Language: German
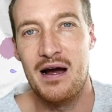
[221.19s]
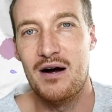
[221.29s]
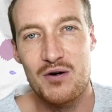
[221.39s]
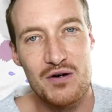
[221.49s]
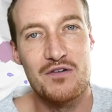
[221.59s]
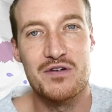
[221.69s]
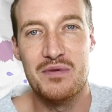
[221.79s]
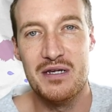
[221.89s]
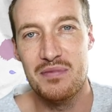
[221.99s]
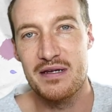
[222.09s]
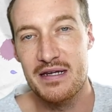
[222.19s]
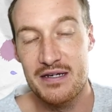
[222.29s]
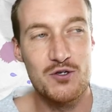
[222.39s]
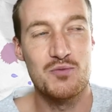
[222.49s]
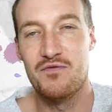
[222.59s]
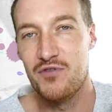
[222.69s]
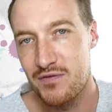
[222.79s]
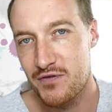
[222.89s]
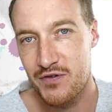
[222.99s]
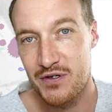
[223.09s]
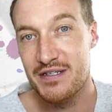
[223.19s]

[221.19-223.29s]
Auch auf dem Hinblick hin, nicht um ihm Vorwürfe oder